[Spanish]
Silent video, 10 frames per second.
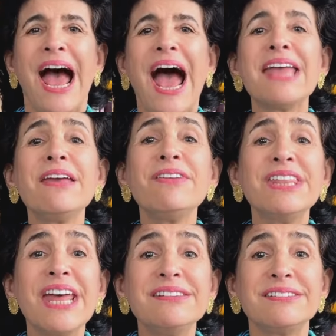Hay
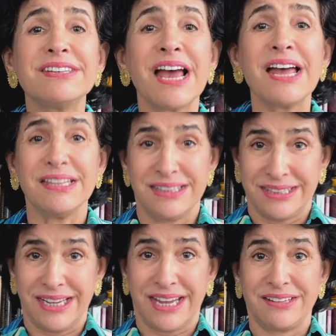evidencia
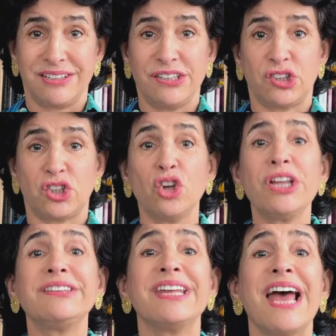de que existió
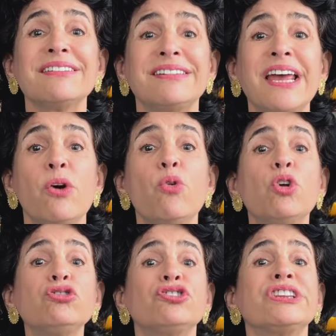desde hace
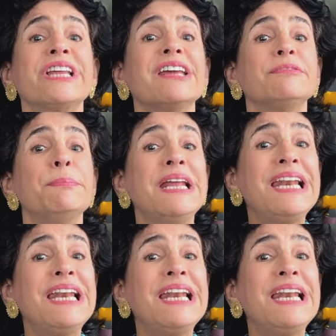unos 3.000